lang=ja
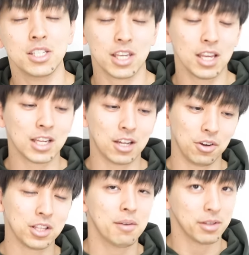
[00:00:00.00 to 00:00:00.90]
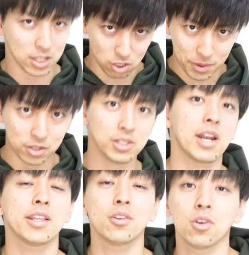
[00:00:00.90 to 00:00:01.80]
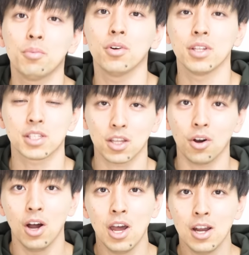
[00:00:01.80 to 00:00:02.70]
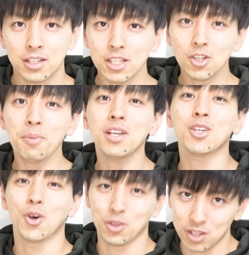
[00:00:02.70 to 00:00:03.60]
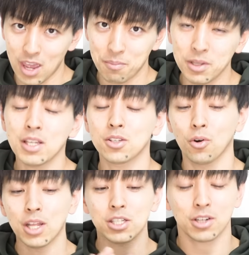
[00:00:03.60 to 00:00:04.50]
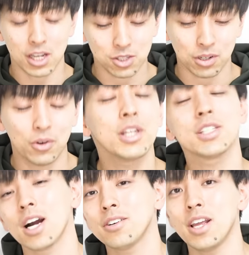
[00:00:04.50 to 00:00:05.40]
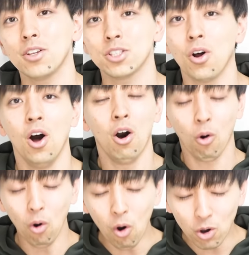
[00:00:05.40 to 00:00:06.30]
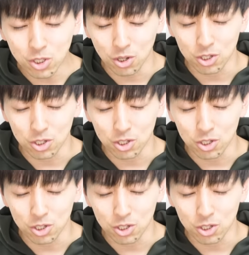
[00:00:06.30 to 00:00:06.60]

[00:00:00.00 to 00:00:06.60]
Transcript: 試験機関の方今テスト勉強されてると思うんですけど、テスト勉強ってみんなその同じクラスとか同じ学年の人、多く